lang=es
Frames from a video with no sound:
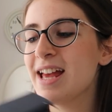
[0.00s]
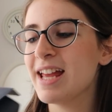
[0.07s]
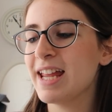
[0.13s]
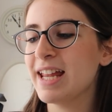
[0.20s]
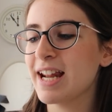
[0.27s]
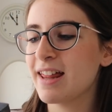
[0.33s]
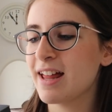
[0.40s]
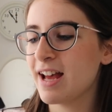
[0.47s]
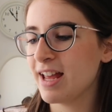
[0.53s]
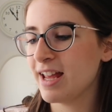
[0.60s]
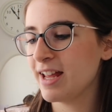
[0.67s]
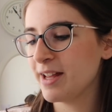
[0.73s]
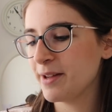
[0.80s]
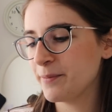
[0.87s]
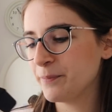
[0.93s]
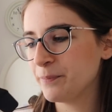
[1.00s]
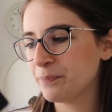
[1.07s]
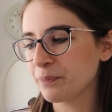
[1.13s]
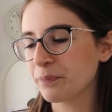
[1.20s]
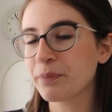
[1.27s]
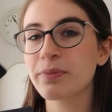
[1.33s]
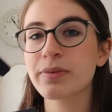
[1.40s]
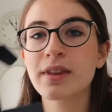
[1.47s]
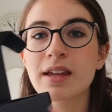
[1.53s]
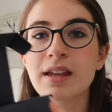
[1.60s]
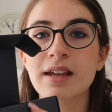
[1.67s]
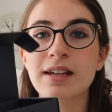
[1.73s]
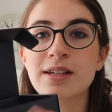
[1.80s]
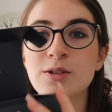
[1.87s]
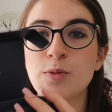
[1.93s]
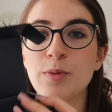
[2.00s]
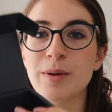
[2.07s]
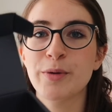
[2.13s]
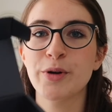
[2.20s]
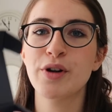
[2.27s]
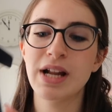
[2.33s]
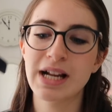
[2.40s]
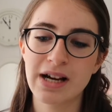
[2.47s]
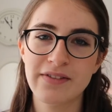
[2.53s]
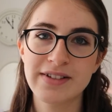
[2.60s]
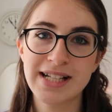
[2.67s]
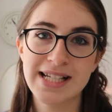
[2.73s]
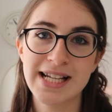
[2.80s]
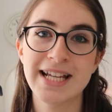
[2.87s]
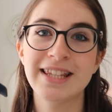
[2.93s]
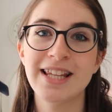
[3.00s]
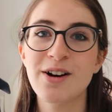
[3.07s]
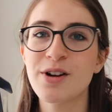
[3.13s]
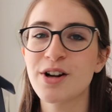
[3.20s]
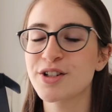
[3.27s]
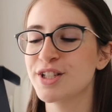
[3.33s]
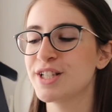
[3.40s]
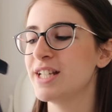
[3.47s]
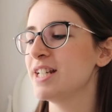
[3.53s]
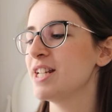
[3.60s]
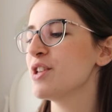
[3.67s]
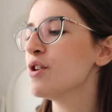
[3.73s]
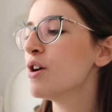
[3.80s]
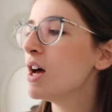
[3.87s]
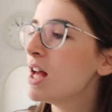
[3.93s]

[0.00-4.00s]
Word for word: Y nada, Super em, súper mono, las gafas las he quitado, ahora os las enseño.